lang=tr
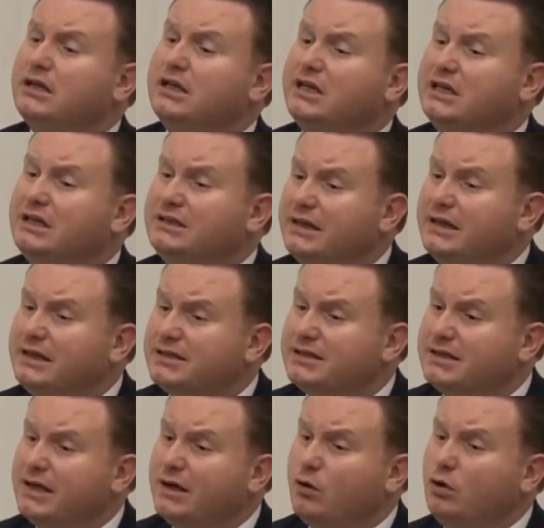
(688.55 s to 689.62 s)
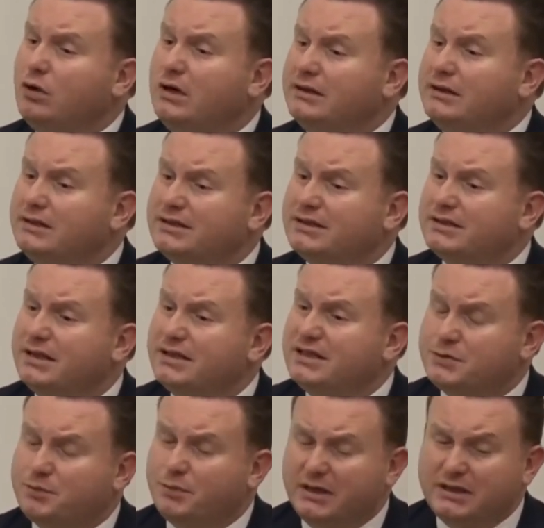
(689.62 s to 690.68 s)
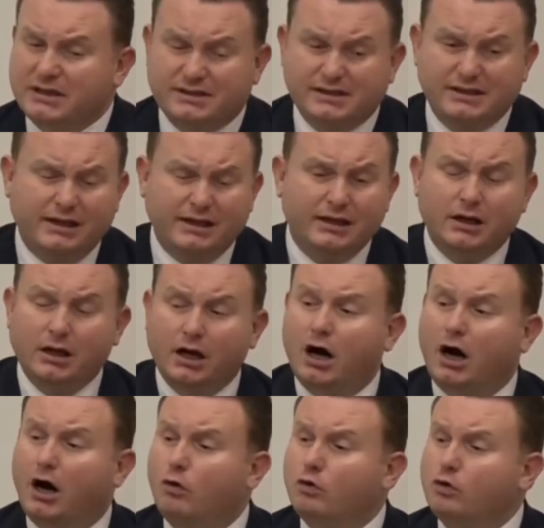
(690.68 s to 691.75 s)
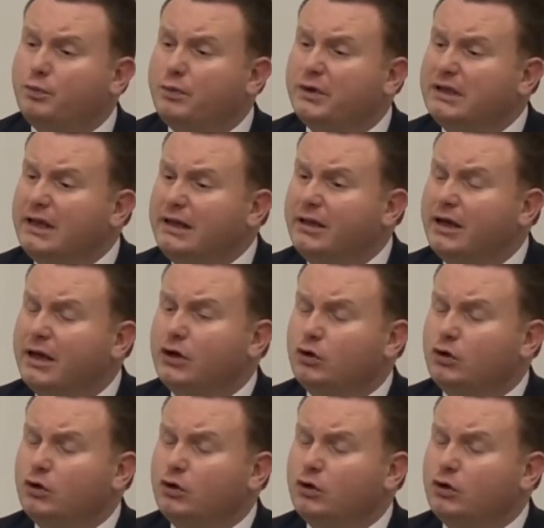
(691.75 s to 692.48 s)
İngiltere'sine, Hollanda'sına, İspanya'sına Avrupa'da